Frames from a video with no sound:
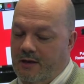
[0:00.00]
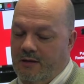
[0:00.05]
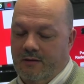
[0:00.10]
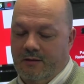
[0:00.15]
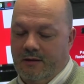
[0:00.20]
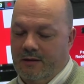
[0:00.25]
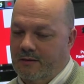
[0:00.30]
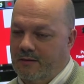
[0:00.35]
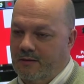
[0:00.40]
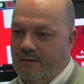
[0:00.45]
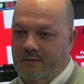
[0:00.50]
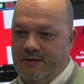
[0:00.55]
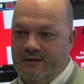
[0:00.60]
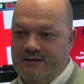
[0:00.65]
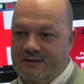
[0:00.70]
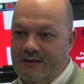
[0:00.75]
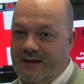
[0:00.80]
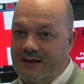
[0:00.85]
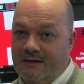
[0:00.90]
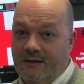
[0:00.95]
Eh,
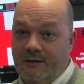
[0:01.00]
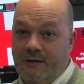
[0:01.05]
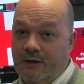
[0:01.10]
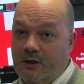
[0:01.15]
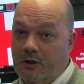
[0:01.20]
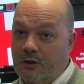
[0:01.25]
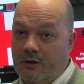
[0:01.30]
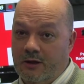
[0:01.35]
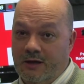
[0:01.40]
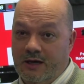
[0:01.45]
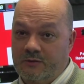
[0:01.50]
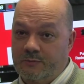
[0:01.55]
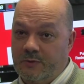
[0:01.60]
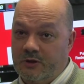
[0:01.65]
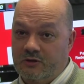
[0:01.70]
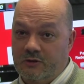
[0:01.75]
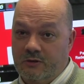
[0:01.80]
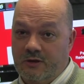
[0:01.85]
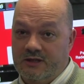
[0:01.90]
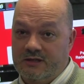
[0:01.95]
desde la atención a las
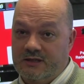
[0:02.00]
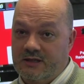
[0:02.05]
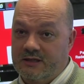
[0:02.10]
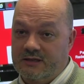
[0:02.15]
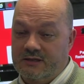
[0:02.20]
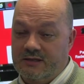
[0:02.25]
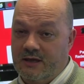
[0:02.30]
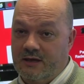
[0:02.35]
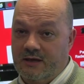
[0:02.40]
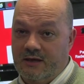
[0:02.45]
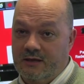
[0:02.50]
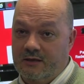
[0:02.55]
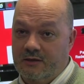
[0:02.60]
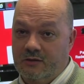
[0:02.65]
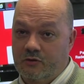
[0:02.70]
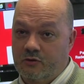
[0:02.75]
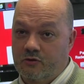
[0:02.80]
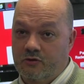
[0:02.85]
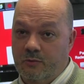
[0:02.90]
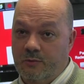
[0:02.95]
personas que están en
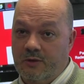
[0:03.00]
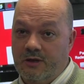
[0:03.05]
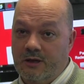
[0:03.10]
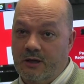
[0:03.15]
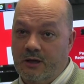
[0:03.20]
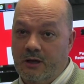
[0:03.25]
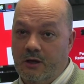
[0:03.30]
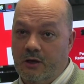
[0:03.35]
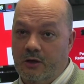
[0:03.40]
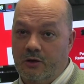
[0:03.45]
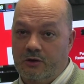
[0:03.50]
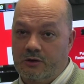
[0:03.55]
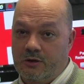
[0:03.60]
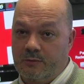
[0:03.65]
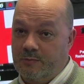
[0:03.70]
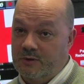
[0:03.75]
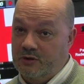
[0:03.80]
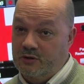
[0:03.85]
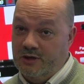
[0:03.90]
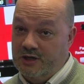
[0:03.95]
sus domicilios,
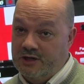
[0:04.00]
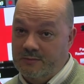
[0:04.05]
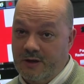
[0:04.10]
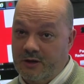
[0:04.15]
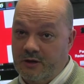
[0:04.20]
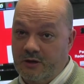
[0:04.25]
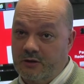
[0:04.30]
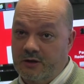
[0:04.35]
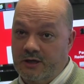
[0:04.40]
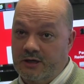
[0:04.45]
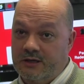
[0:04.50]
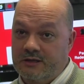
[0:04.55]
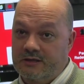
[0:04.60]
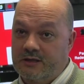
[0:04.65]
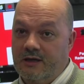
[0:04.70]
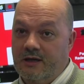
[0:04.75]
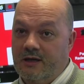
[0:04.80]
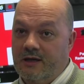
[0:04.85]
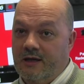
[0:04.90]
personas mayores,